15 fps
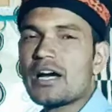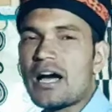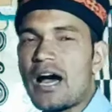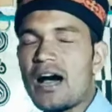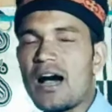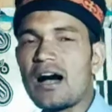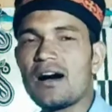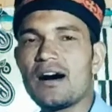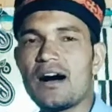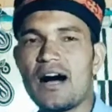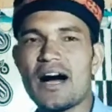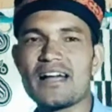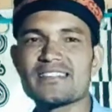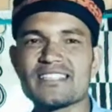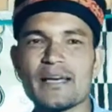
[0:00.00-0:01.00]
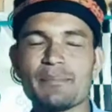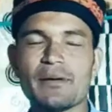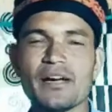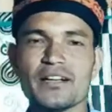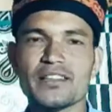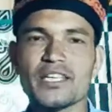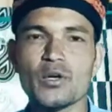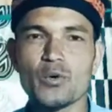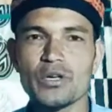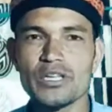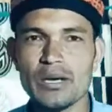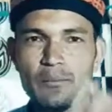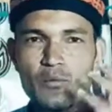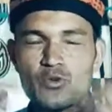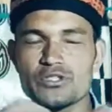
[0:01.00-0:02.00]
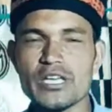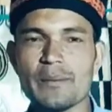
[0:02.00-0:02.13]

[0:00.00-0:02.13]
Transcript: या हाथ साफ करते हुए या मुंह